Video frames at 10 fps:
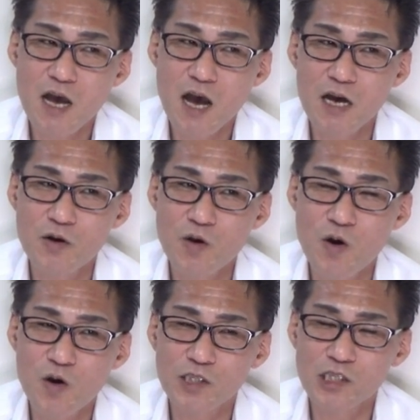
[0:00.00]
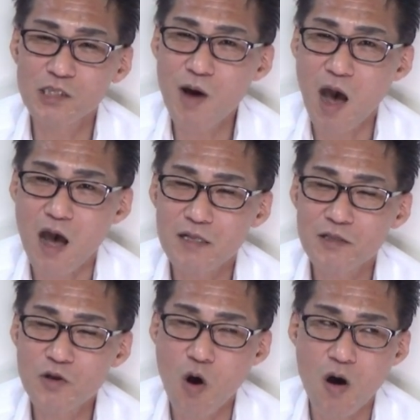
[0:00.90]
あのー、妻
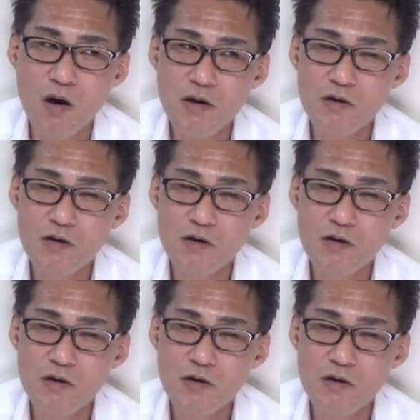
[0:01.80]
と